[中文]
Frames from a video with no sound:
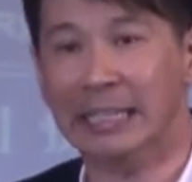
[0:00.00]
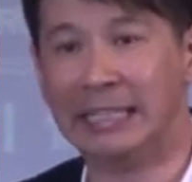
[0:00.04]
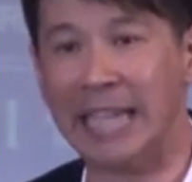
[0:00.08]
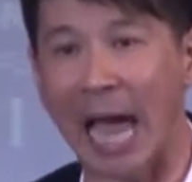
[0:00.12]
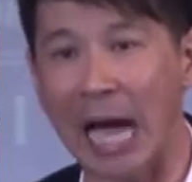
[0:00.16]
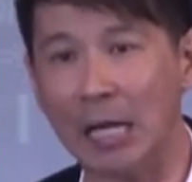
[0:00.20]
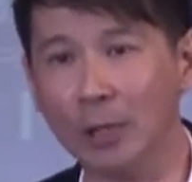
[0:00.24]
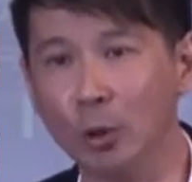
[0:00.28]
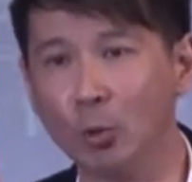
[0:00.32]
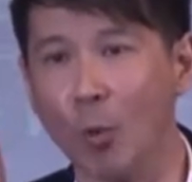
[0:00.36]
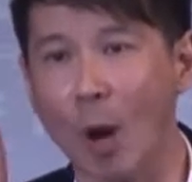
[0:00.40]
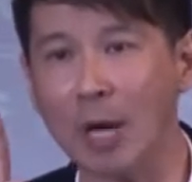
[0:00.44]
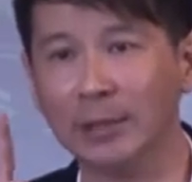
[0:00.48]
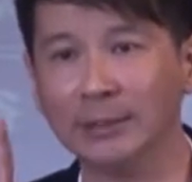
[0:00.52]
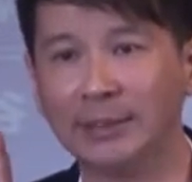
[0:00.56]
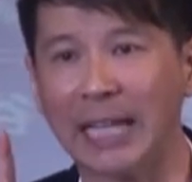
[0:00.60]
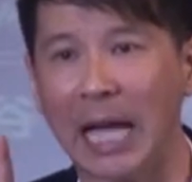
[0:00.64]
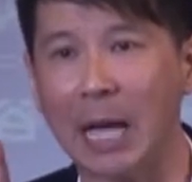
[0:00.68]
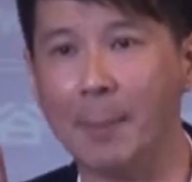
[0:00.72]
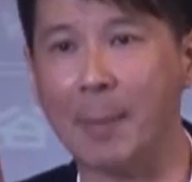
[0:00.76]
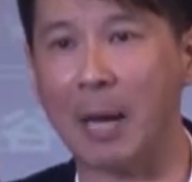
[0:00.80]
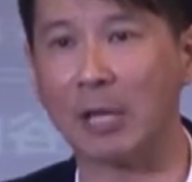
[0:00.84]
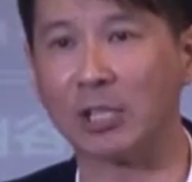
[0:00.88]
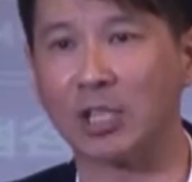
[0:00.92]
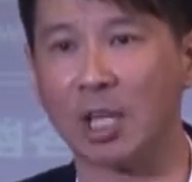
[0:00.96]
阳光
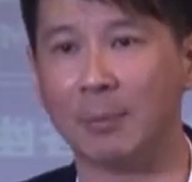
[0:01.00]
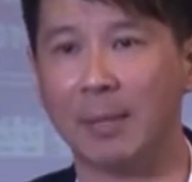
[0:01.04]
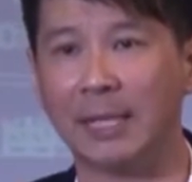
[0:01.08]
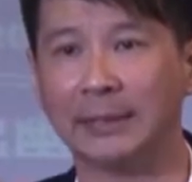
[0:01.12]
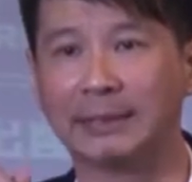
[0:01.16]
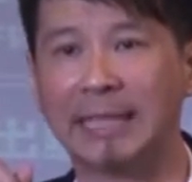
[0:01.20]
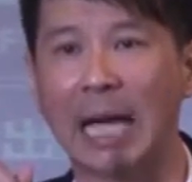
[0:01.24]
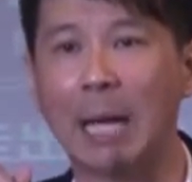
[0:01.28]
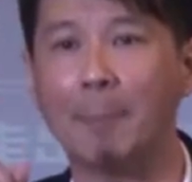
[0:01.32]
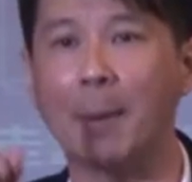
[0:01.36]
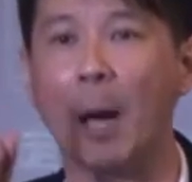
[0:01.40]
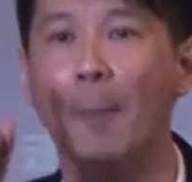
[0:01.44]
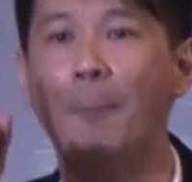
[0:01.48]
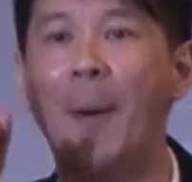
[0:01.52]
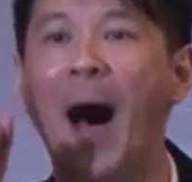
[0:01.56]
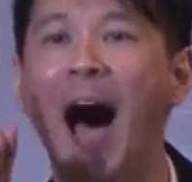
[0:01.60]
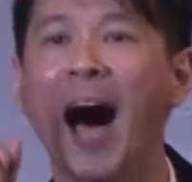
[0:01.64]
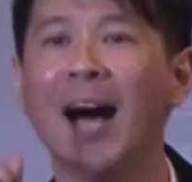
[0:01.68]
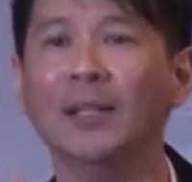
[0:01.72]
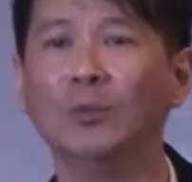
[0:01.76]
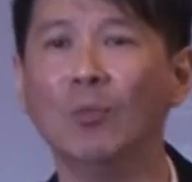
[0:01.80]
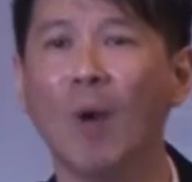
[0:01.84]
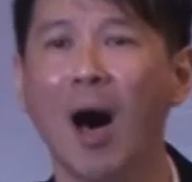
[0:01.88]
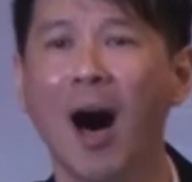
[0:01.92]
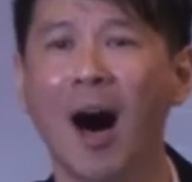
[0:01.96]
代表什么？代表
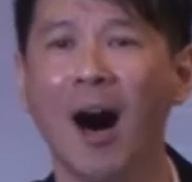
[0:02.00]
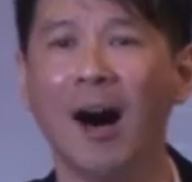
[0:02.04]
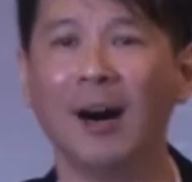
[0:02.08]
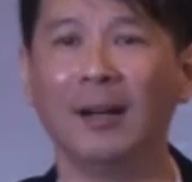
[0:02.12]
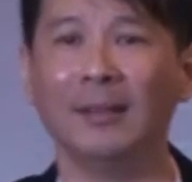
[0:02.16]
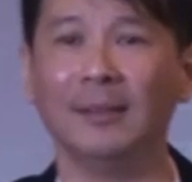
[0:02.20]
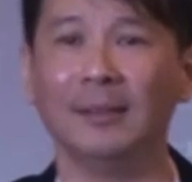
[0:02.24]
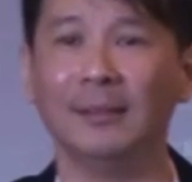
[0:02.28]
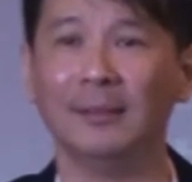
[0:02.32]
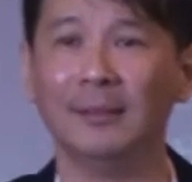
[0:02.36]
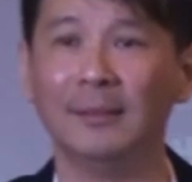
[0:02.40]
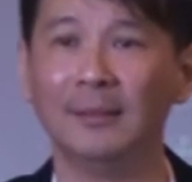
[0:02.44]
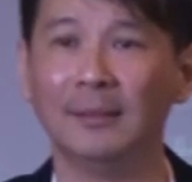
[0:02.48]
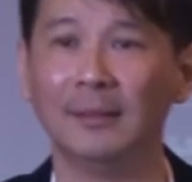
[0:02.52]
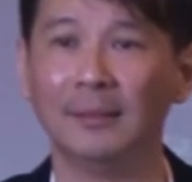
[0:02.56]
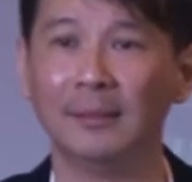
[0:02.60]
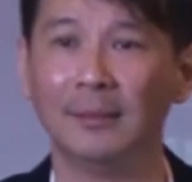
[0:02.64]
盼望。